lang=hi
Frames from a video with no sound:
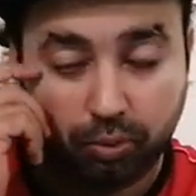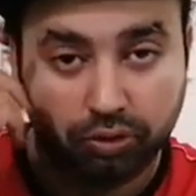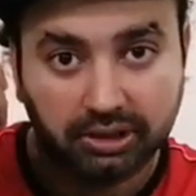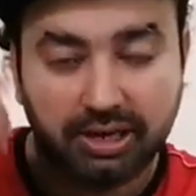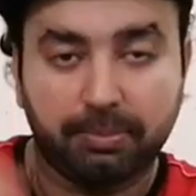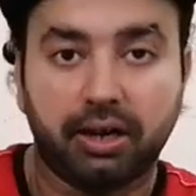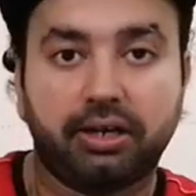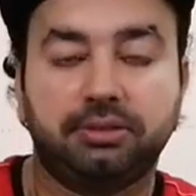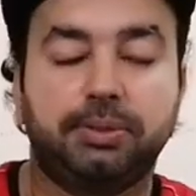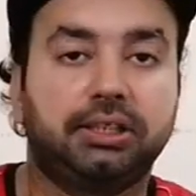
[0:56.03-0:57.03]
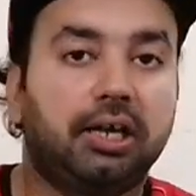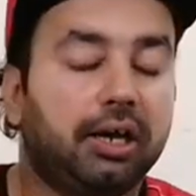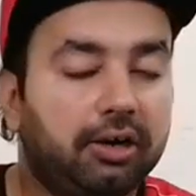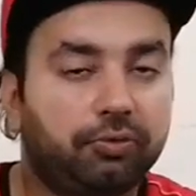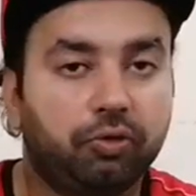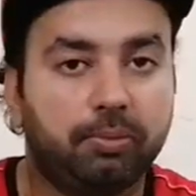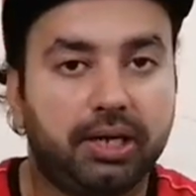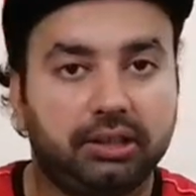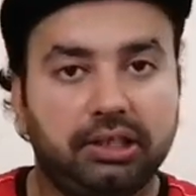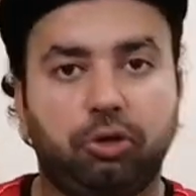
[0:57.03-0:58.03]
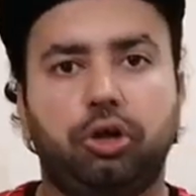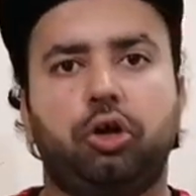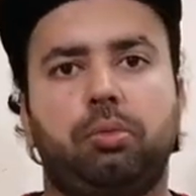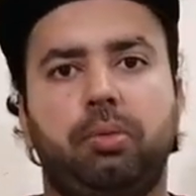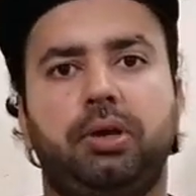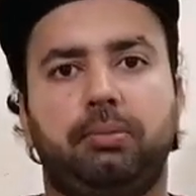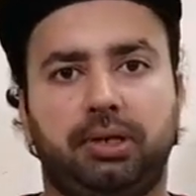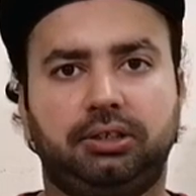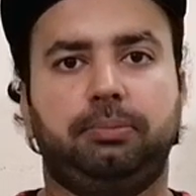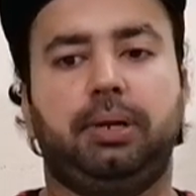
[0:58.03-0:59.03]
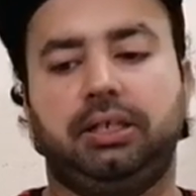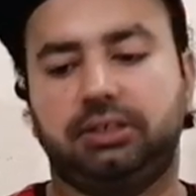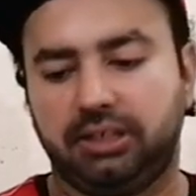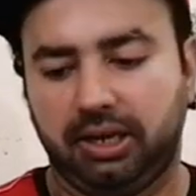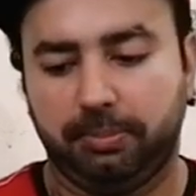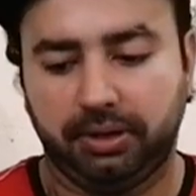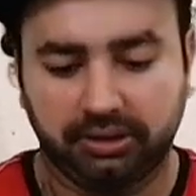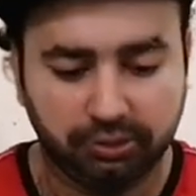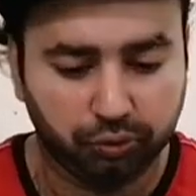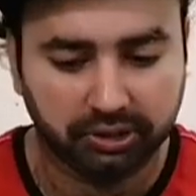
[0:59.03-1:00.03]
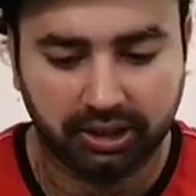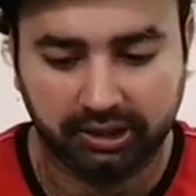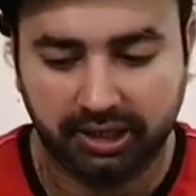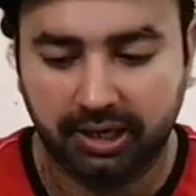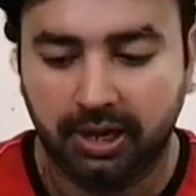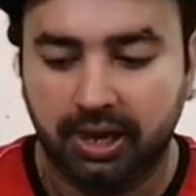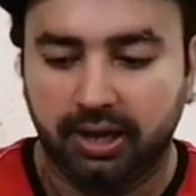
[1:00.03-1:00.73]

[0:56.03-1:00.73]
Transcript: बहुत सारा मार्केट्स में आते हैं कलरफुल भी आते हैं और घरों में भी हम अक्सर प्लास्टिक के बर्तन यूज़ करते हैं